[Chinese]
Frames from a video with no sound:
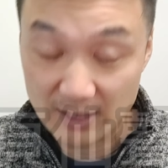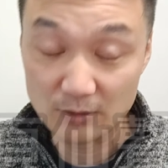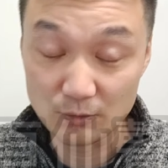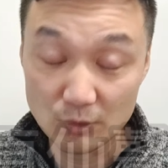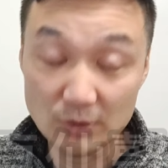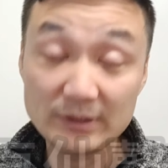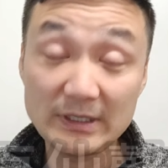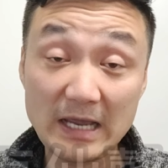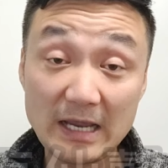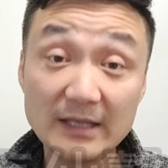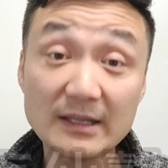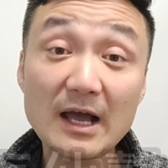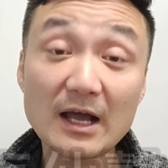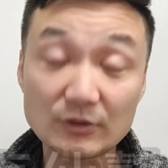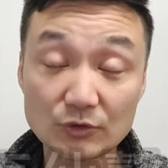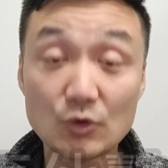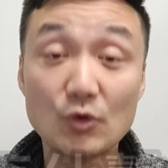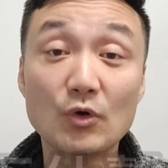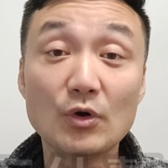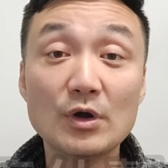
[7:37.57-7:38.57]
罗来
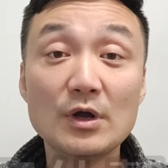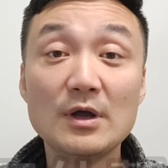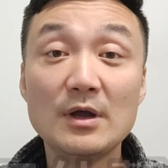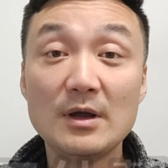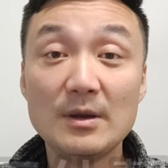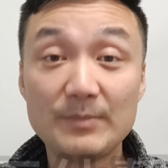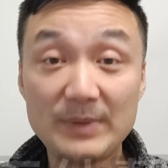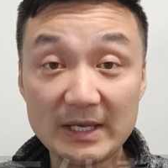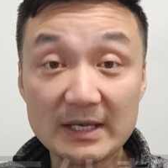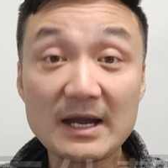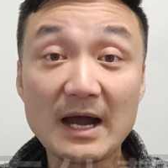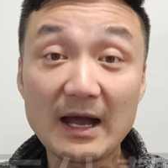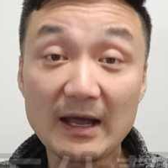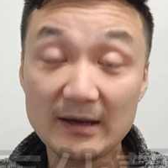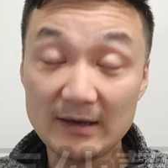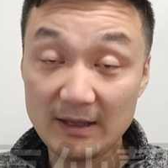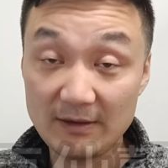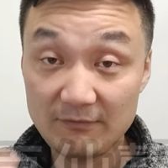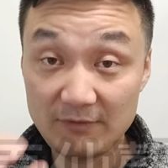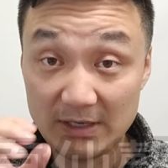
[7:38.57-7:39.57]
纳州北
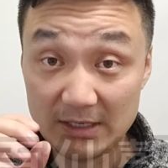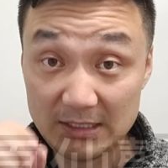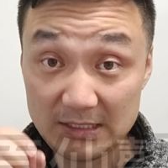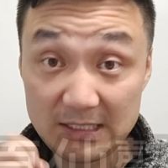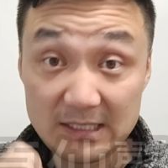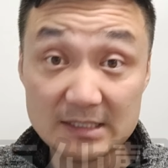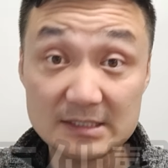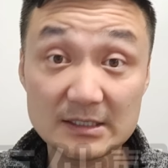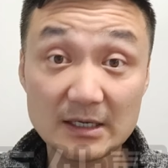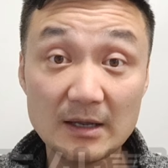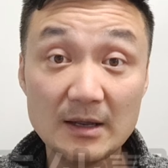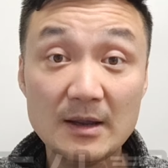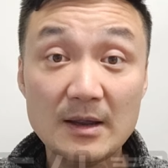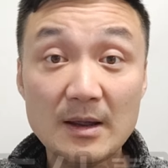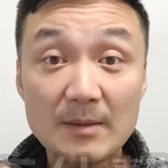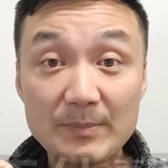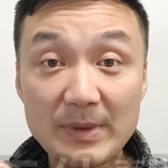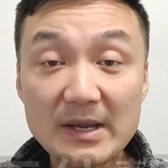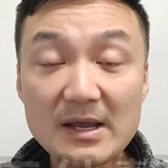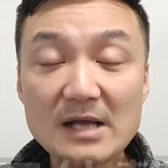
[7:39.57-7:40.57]
卡来为例子。
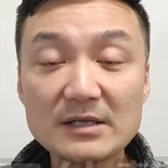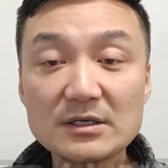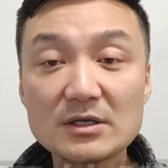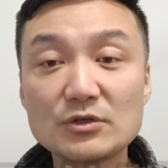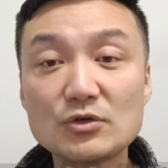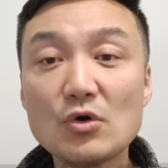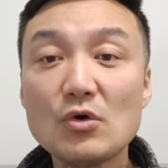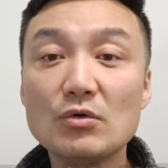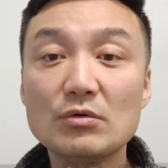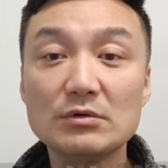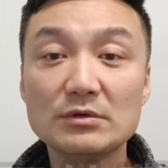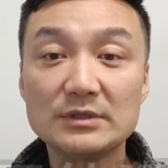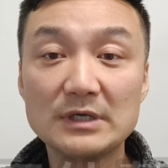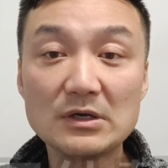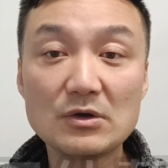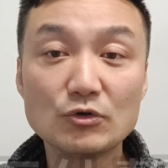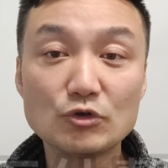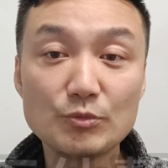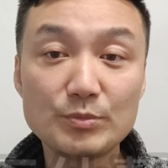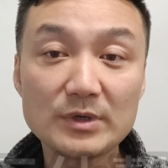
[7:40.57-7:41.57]
北卡这个州
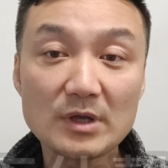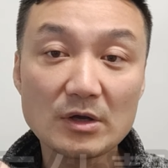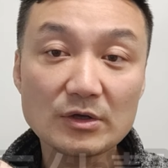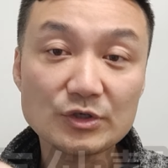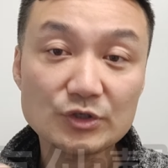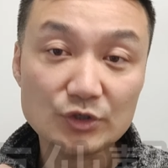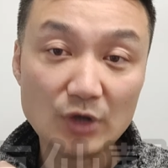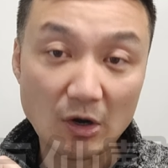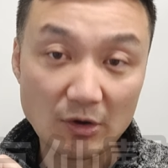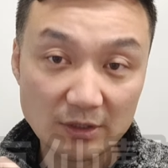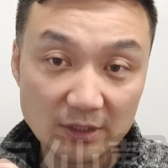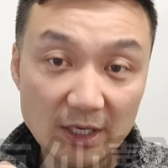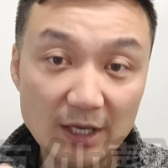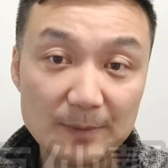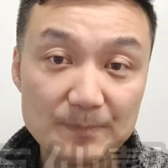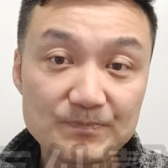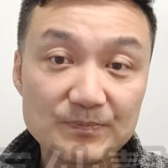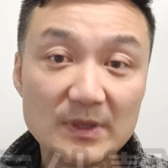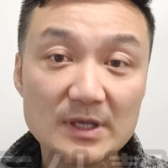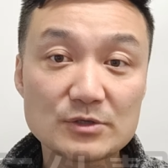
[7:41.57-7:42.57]
人口就比较少一
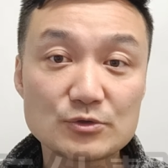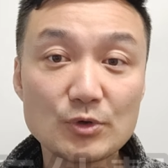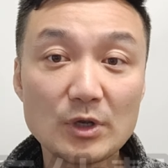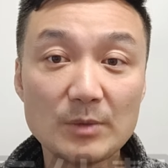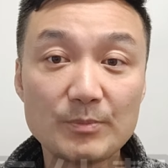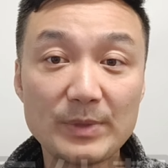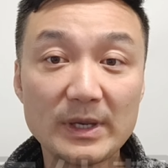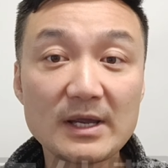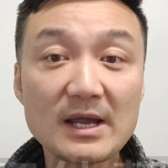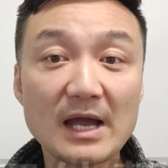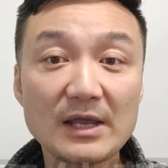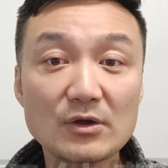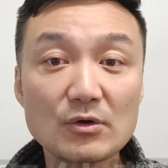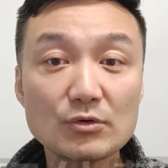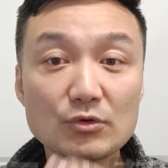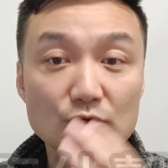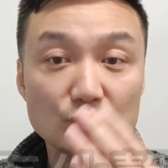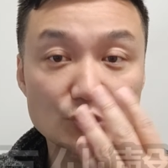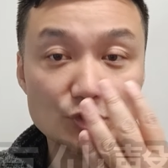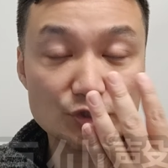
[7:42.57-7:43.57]
点，所以北卡一
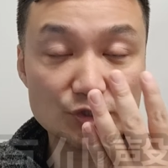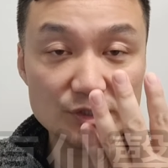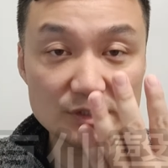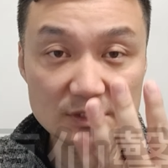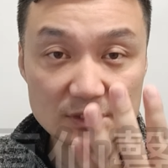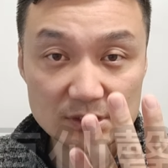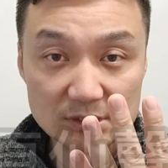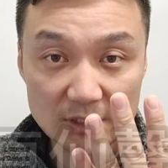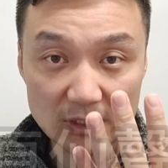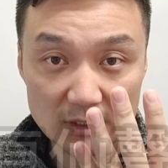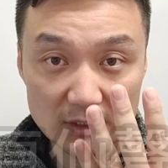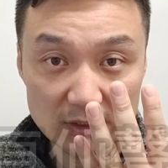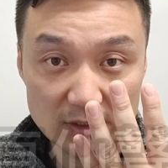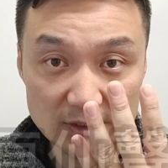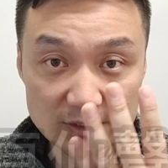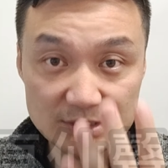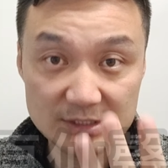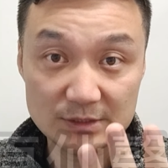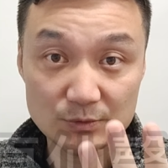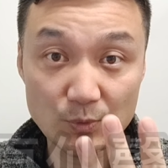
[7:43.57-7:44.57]
共有14个
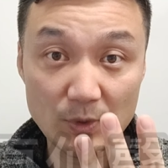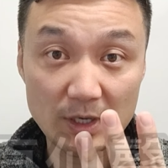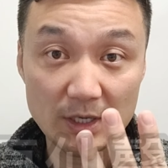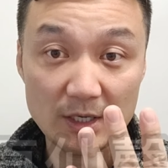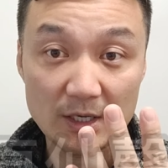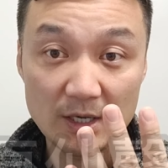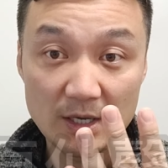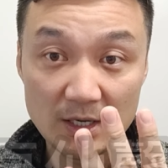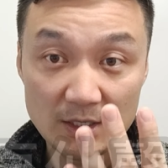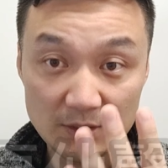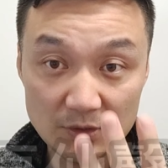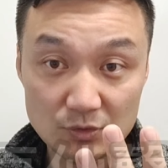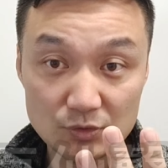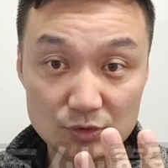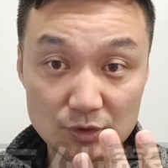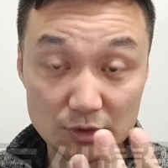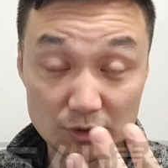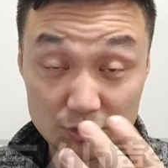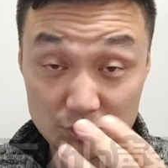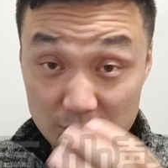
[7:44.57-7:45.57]
席位，也
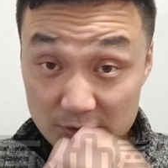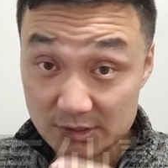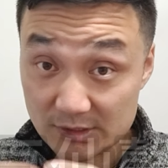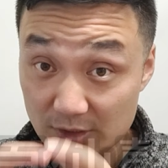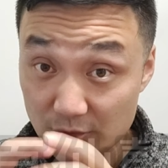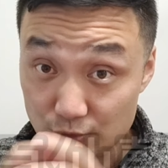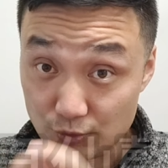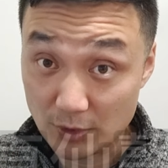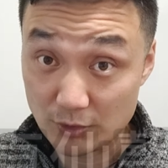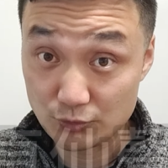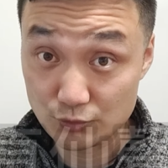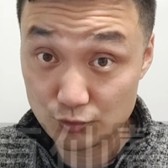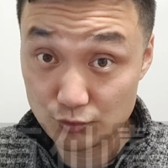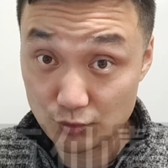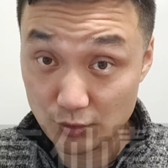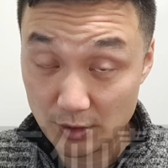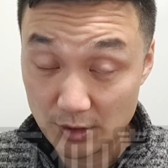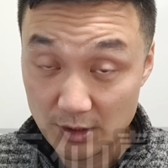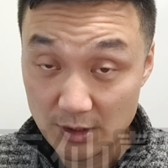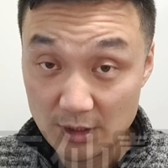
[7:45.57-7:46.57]
就是14个选
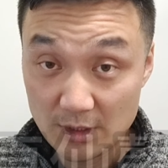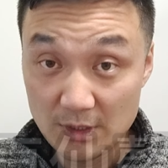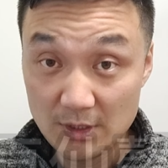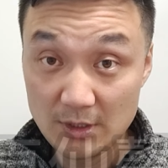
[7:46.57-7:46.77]
区，